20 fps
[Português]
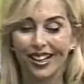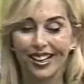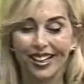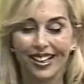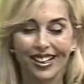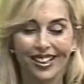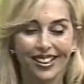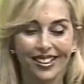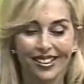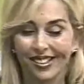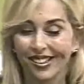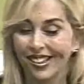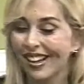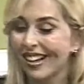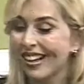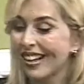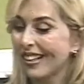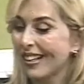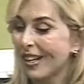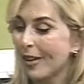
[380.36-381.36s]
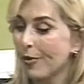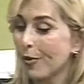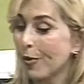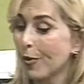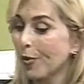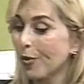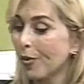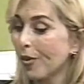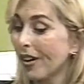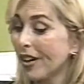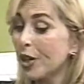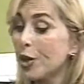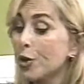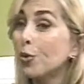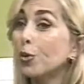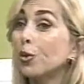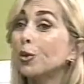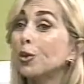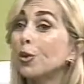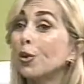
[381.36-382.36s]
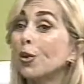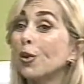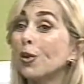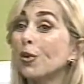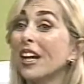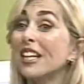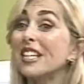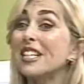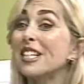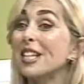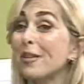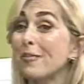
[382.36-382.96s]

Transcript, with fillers: ele é teve um escultor, um artista